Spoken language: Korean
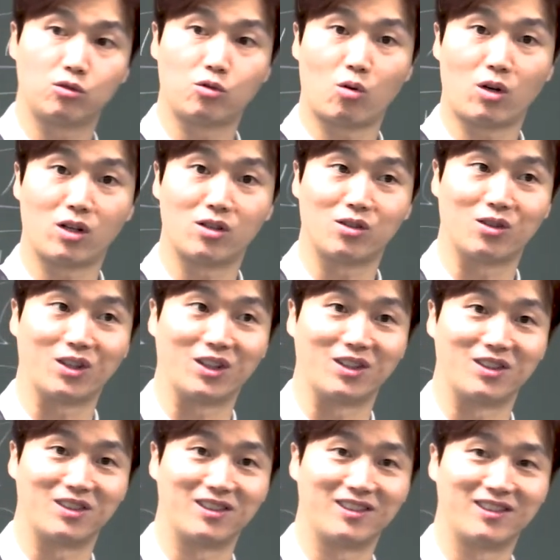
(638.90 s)
쪼개는 거예요.
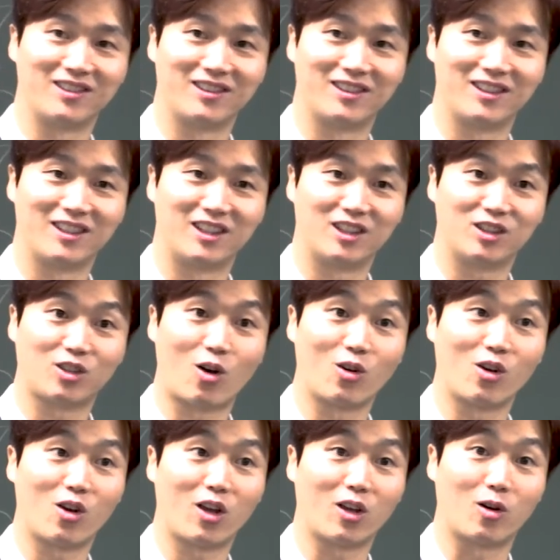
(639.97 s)

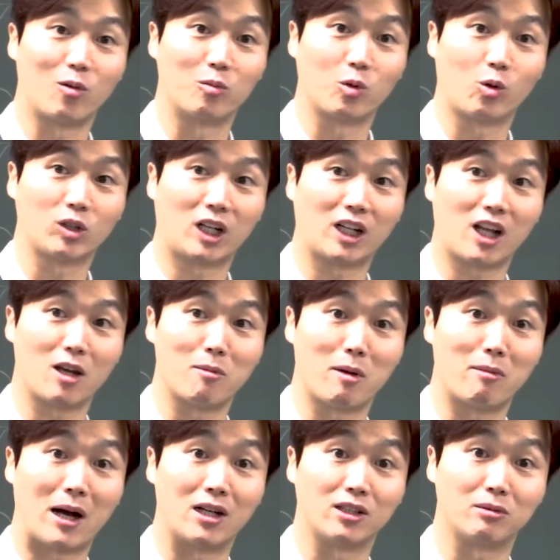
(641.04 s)
성령의 검, 곧 하나님의
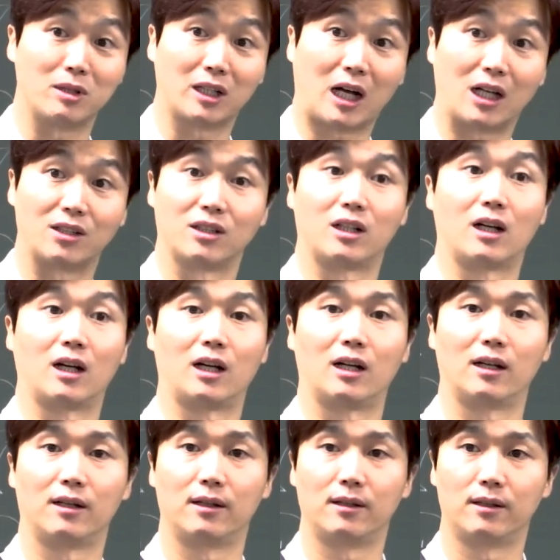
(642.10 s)
말씀을 가지라.
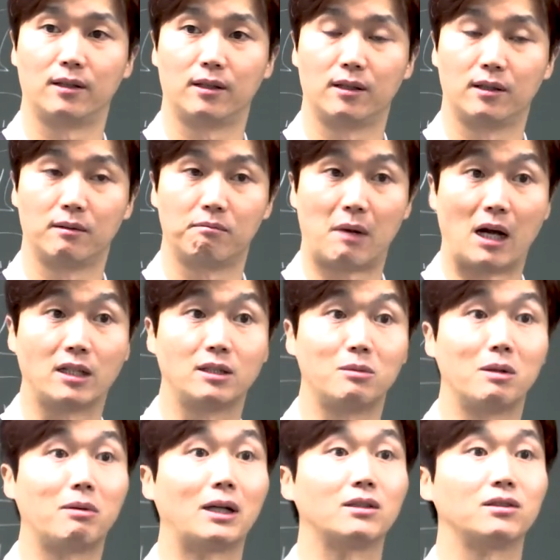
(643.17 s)

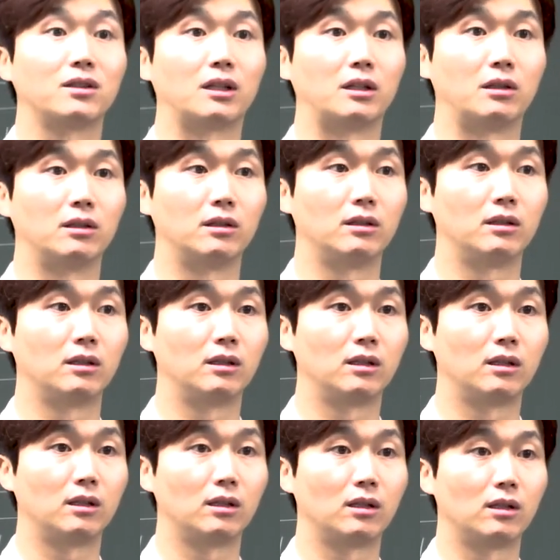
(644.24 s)
말씀을 받으세요.
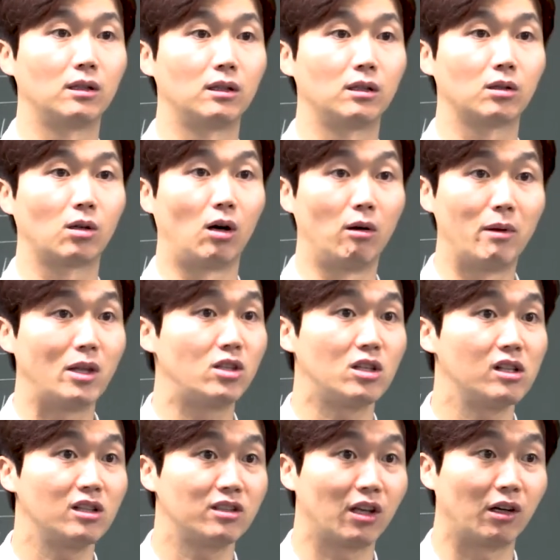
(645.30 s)
검에
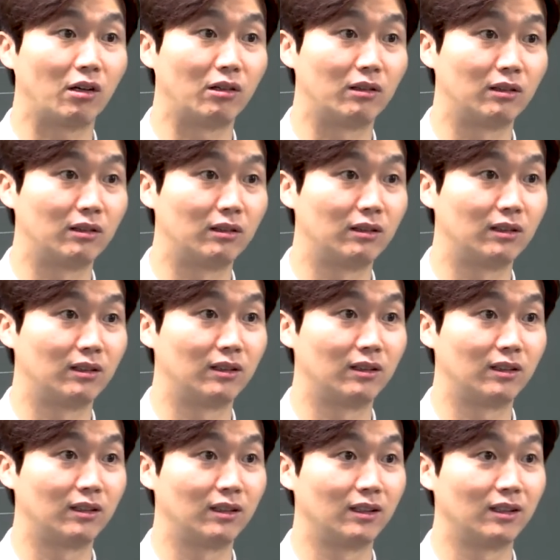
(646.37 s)
찔리세요.
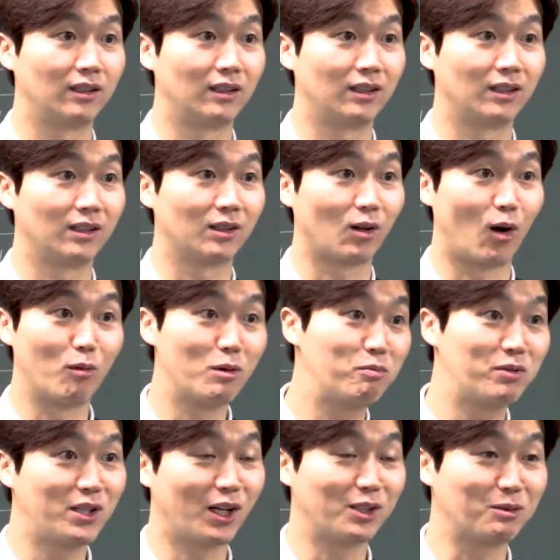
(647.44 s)
검을
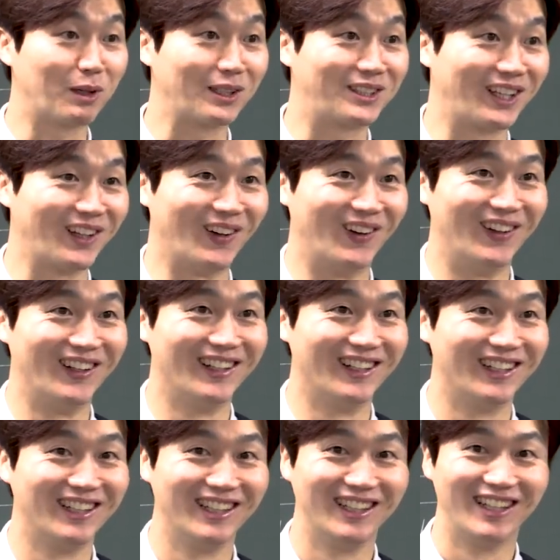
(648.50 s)
피하지 마세요.
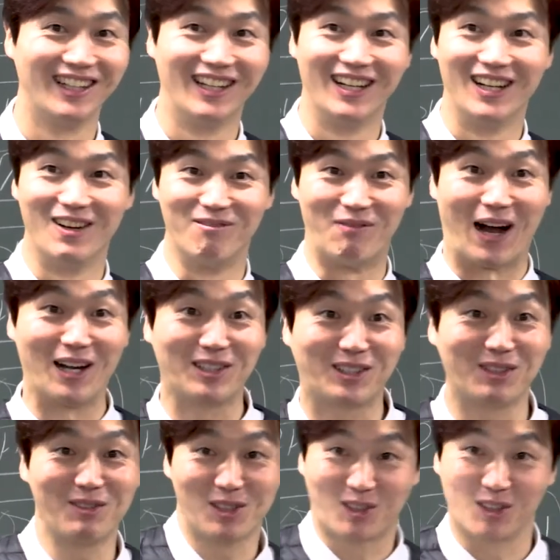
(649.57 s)

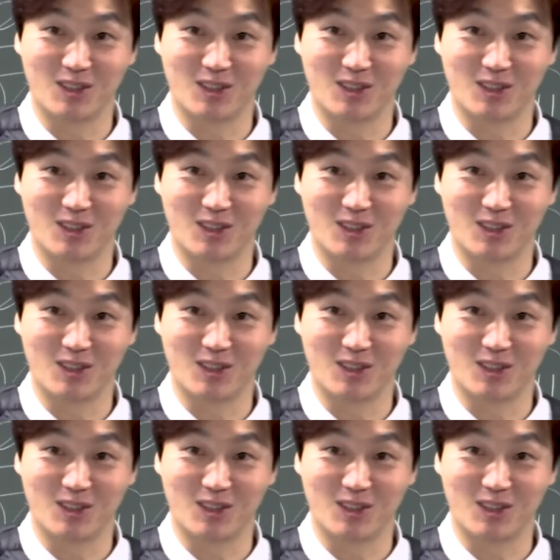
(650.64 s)
말씀을